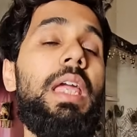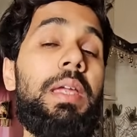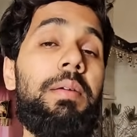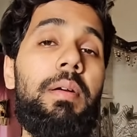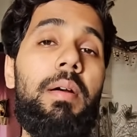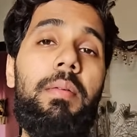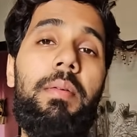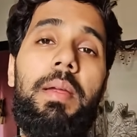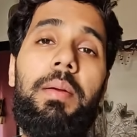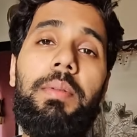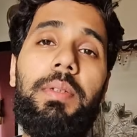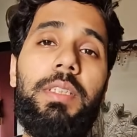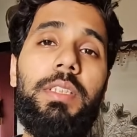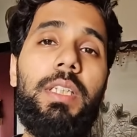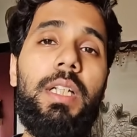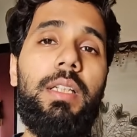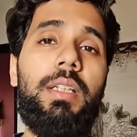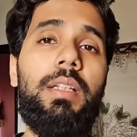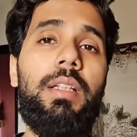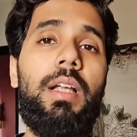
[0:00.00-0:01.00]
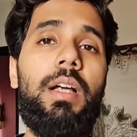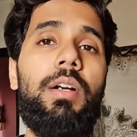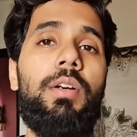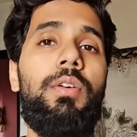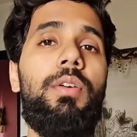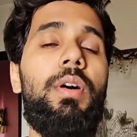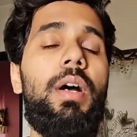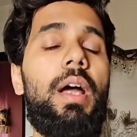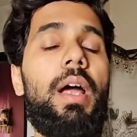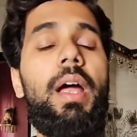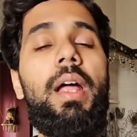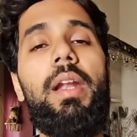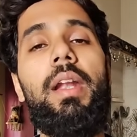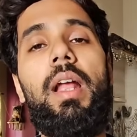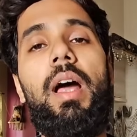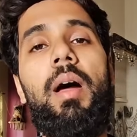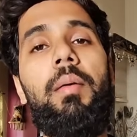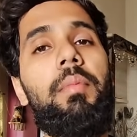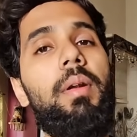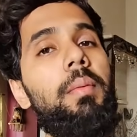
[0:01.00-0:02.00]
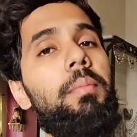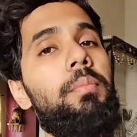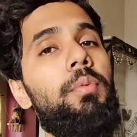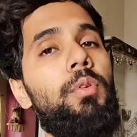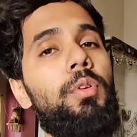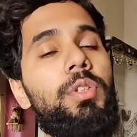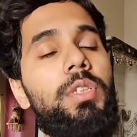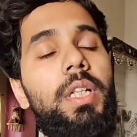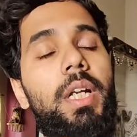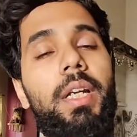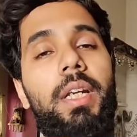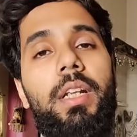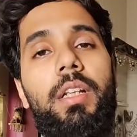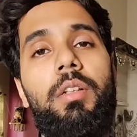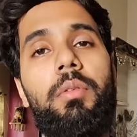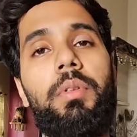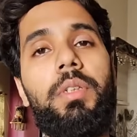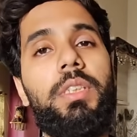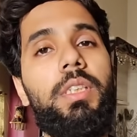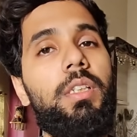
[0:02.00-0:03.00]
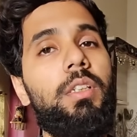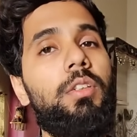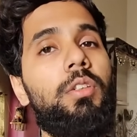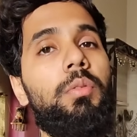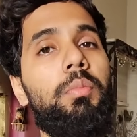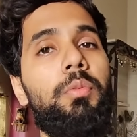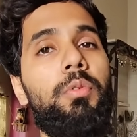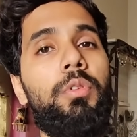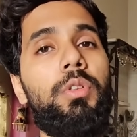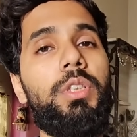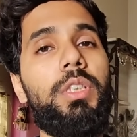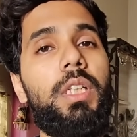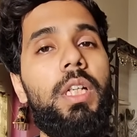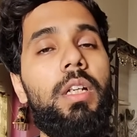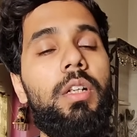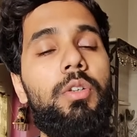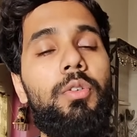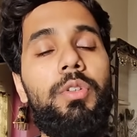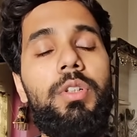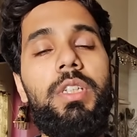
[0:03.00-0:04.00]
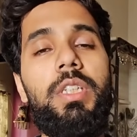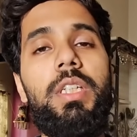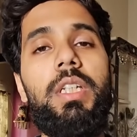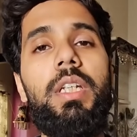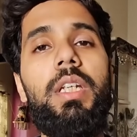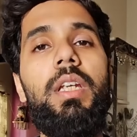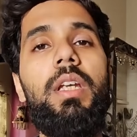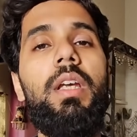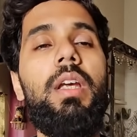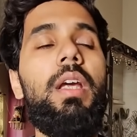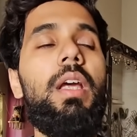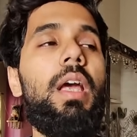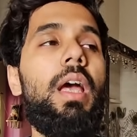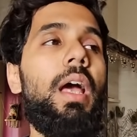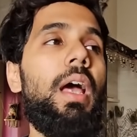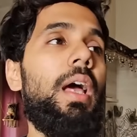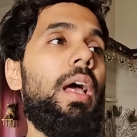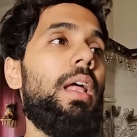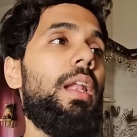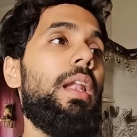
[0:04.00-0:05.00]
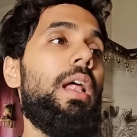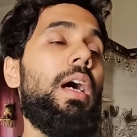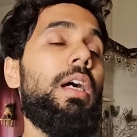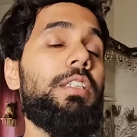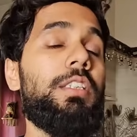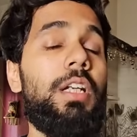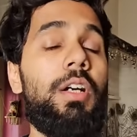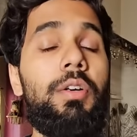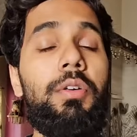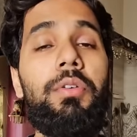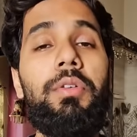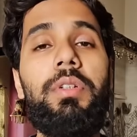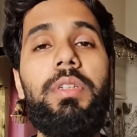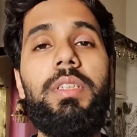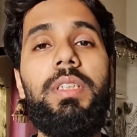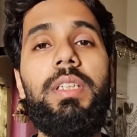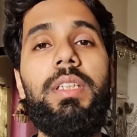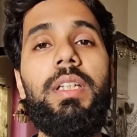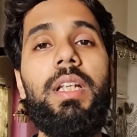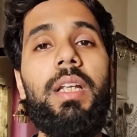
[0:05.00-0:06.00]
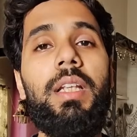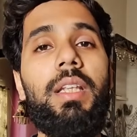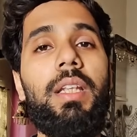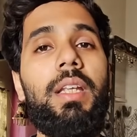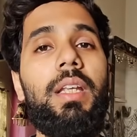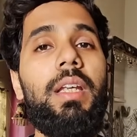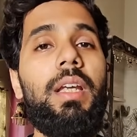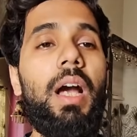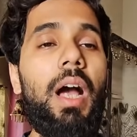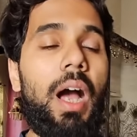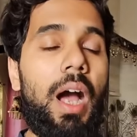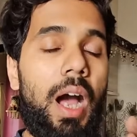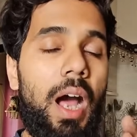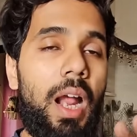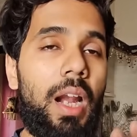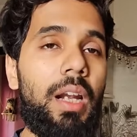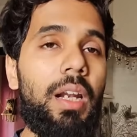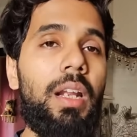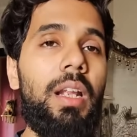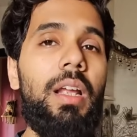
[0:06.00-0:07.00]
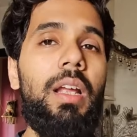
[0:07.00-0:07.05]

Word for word: এভাবেই আমাদের সাথে থাকো অ্যান্ড আমরা পুরো জার্নিটা তোমার সাথে তো পুরো শেয়ার করছি অ্যান্ড আশাও করছি যাতে আর